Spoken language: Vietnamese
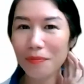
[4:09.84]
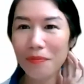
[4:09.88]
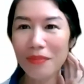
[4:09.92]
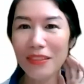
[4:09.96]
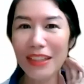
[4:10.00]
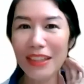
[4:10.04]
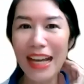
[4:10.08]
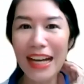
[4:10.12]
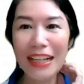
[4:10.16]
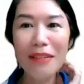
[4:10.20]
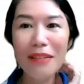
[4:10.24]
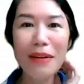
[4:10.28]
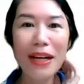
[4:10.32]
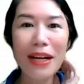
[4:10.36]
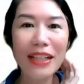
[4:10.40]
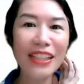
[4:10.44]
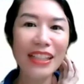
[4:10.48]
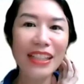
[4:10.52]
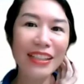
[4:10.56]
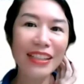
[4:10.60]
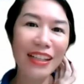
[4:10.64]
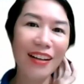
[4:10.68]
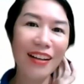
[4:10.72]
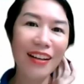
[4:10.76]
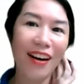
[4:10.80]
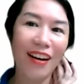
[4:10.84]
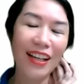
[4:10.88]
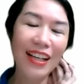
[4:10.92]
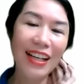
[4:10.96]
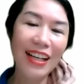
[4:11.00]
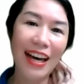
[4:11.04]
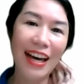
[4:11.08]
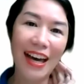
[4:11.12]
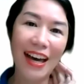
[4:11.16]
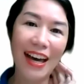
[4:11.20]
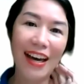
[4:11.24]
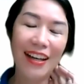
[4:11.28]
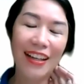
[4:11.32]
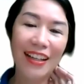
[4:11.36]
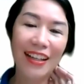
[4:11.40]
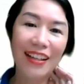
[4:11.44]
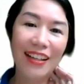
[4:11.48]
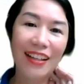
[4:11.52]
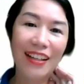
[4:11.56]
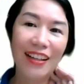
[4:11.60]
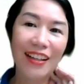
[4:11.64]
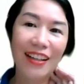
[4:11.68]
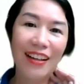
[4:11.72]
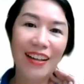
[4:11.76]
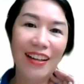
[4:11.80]
là các bạn cho trang hỏi là
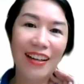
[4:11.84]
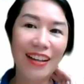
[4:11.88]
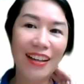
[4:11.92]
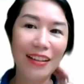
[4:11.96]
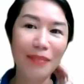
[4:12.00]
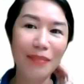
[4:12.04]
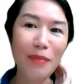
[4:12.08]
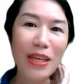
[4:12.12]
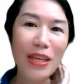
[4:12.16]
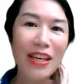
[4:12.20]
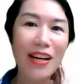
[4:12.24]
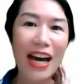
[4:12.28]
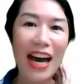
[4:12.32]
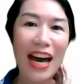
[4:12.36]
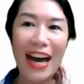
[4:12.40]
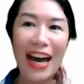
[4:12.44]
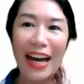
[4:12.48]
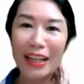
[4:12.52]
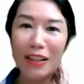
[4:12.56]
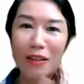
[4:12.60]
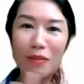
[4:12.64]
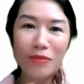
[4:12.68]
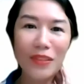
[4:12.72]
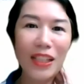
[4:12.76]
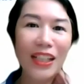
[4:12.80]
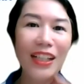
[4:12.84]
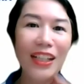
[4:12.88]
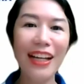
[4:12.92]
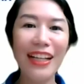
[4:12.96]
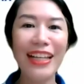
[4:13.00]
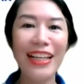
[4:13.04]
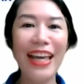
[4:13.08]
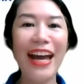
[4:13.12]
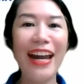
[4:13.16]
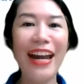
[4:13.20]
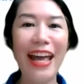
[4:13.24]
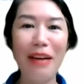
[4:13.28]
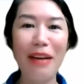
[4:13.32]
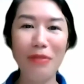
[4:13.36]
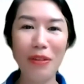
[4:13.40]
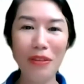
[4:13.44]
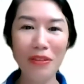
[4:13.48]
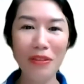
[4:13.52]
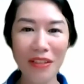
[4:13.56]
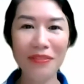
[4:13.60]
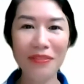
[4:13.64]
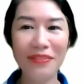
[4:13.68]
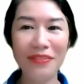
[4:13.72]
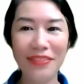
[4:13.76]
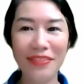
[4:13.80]
à, bây giờ ai cũng thích là da đẹp đúng
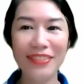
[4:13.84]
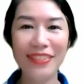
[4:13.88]
không